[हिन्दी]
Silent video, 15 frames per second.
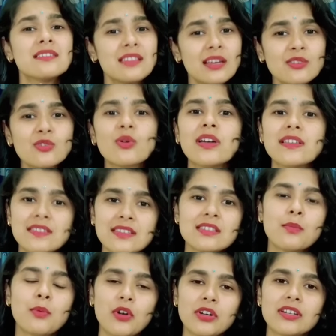सच को ऐसे ही
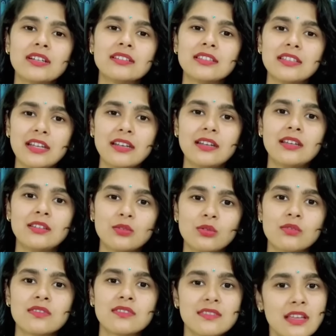सपोर्ट करते रहना है
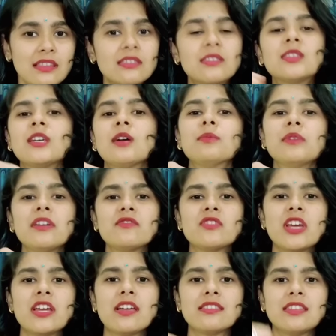दोस्त सत्यमेव
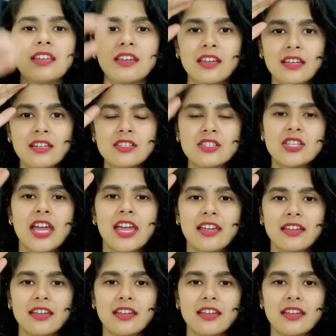जयते जय